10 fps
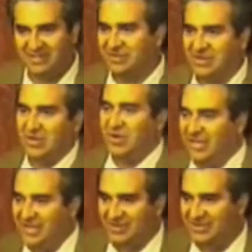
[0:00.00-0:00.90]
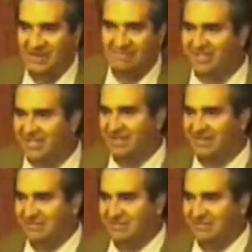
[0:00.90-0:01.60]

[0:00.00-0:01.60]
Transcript: gli è stato detto no, Linux non è possibile,